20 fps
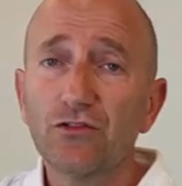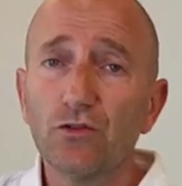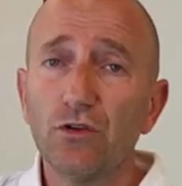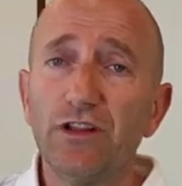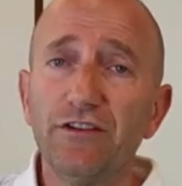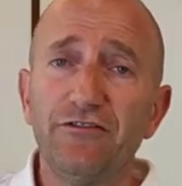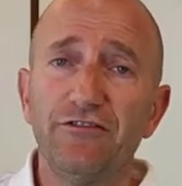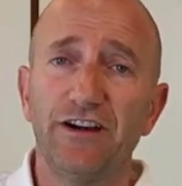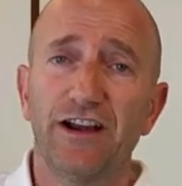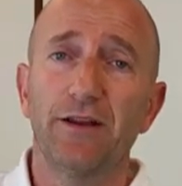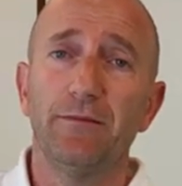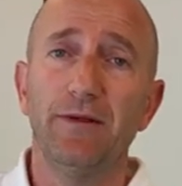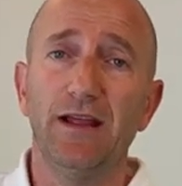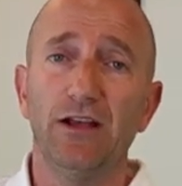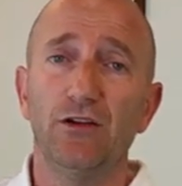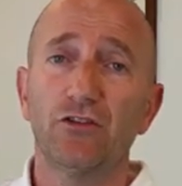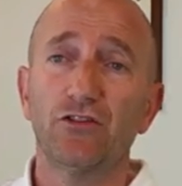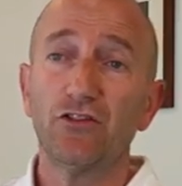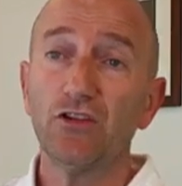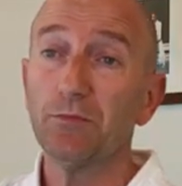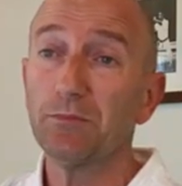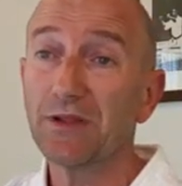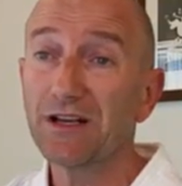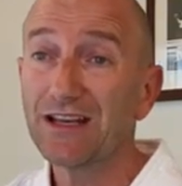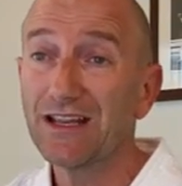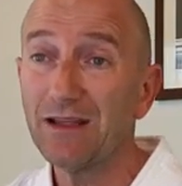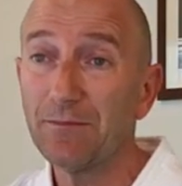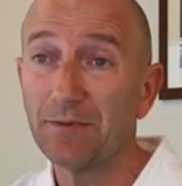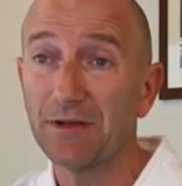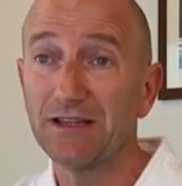da soli è fare meglio, sì
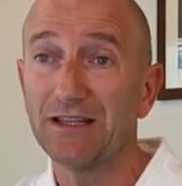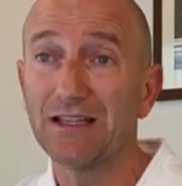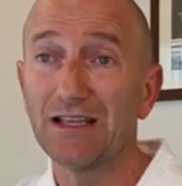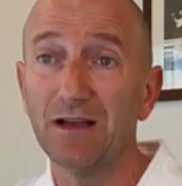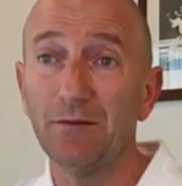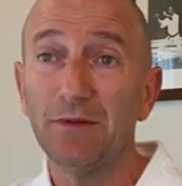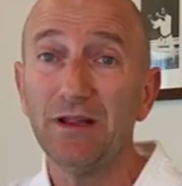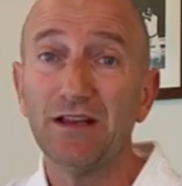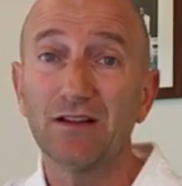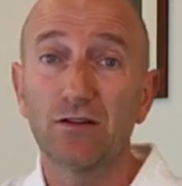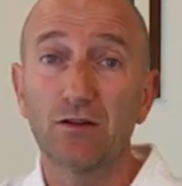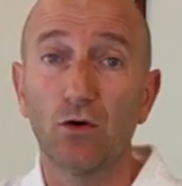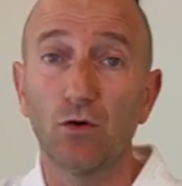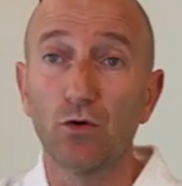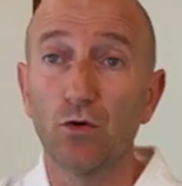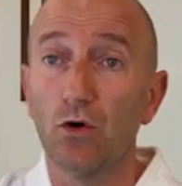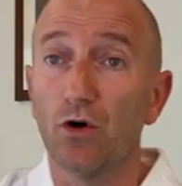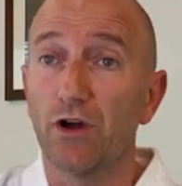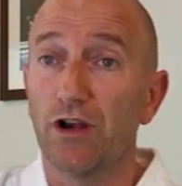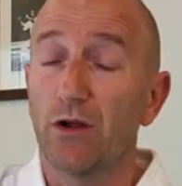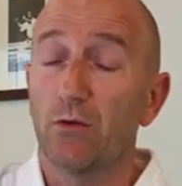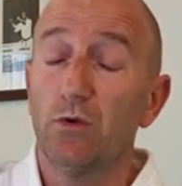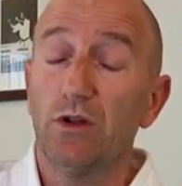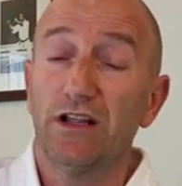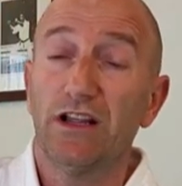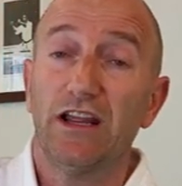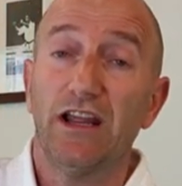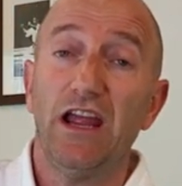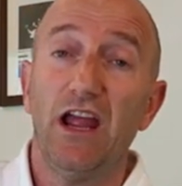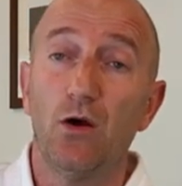perché praticamente un'ora,
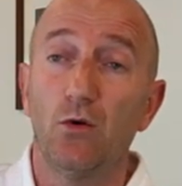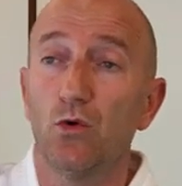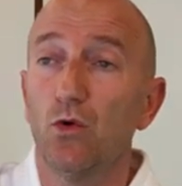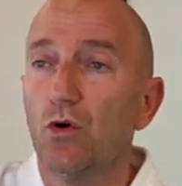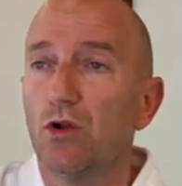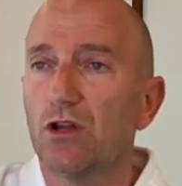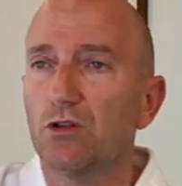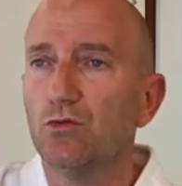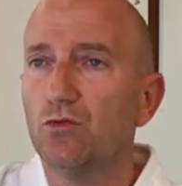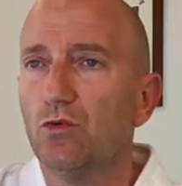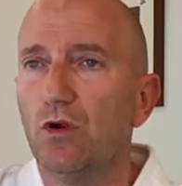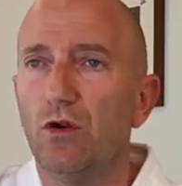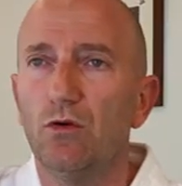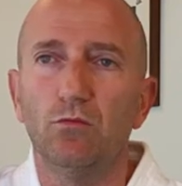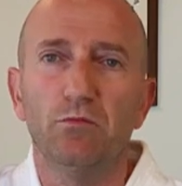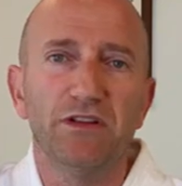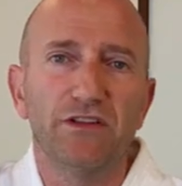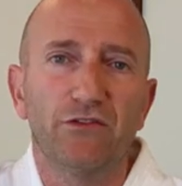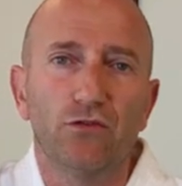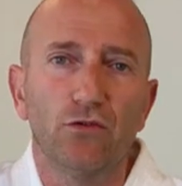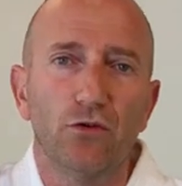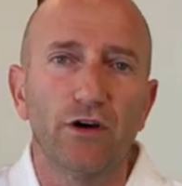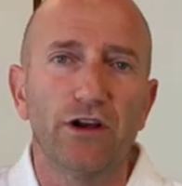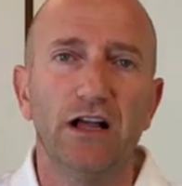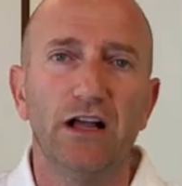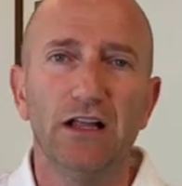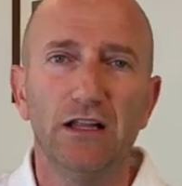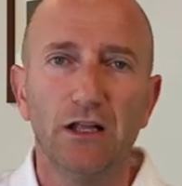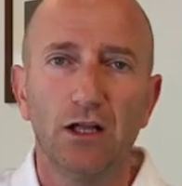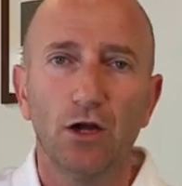quel che è un'ora, due,
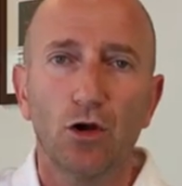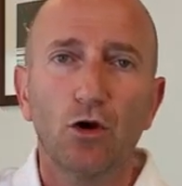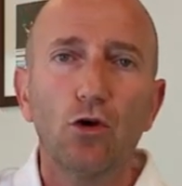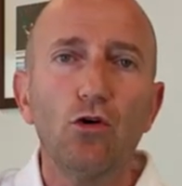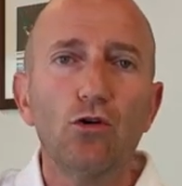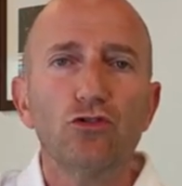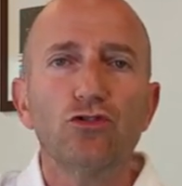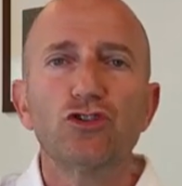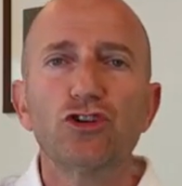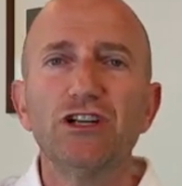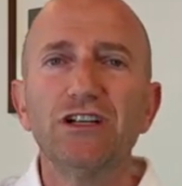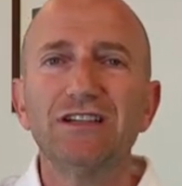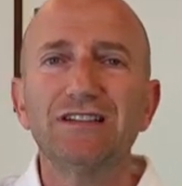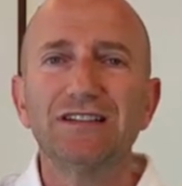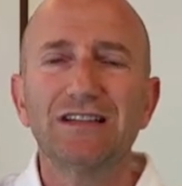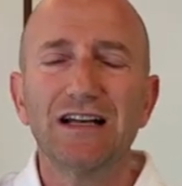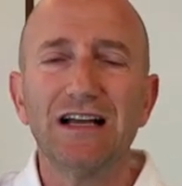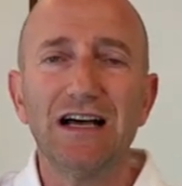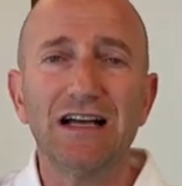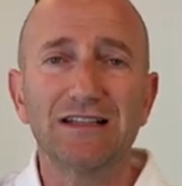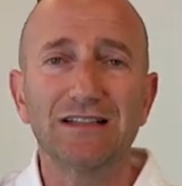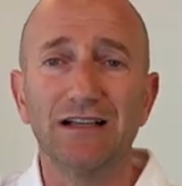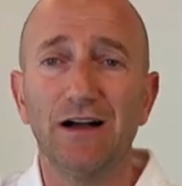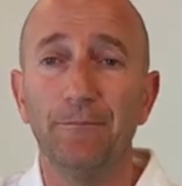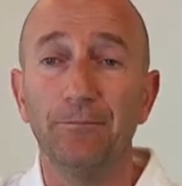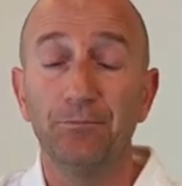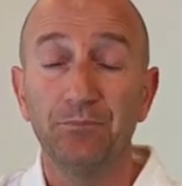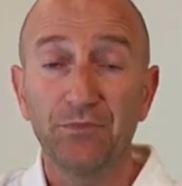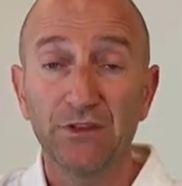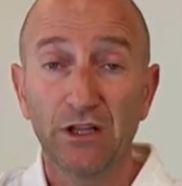mezz'ora,
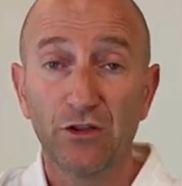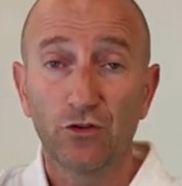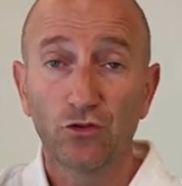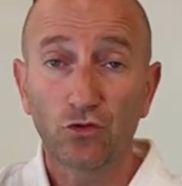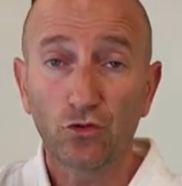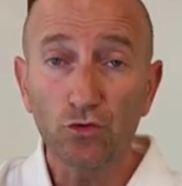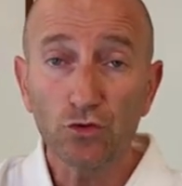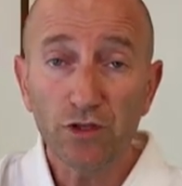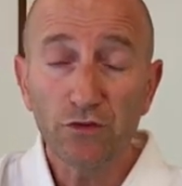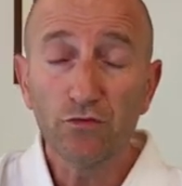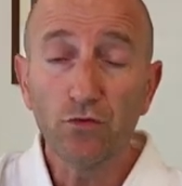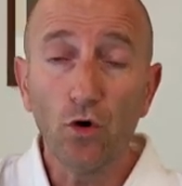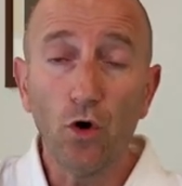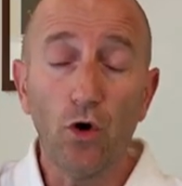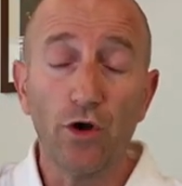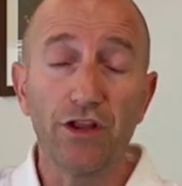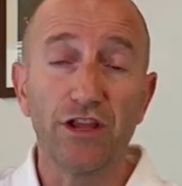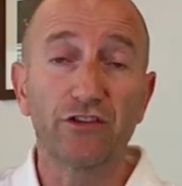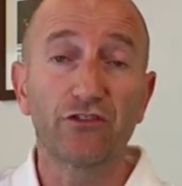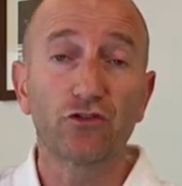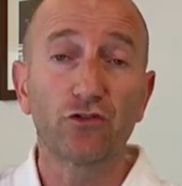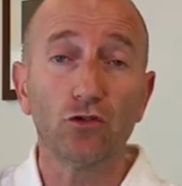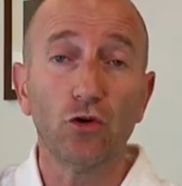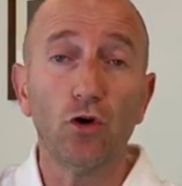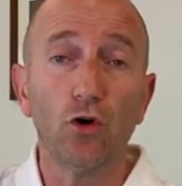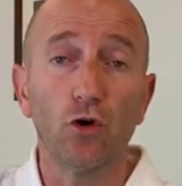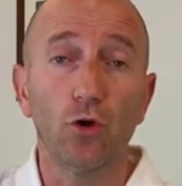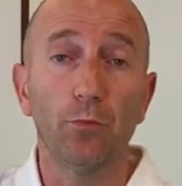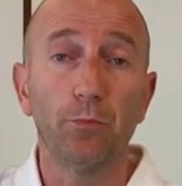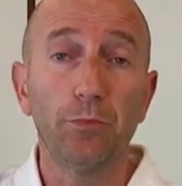concentrata su di voi e
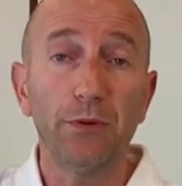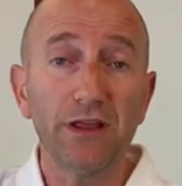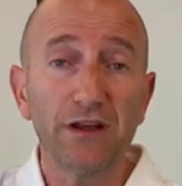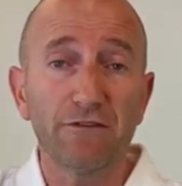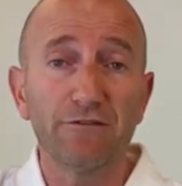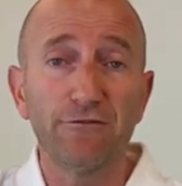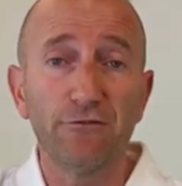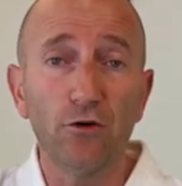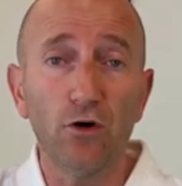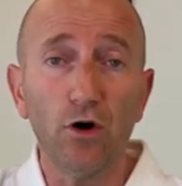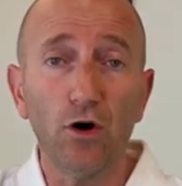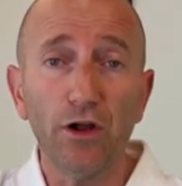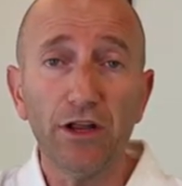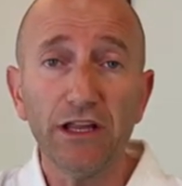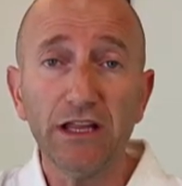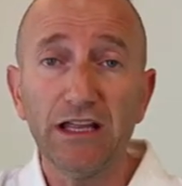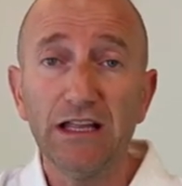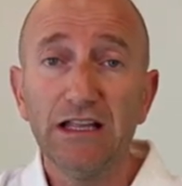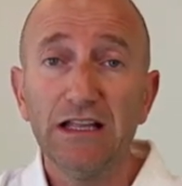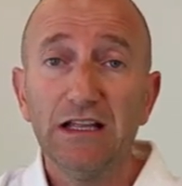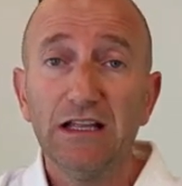solo per voi,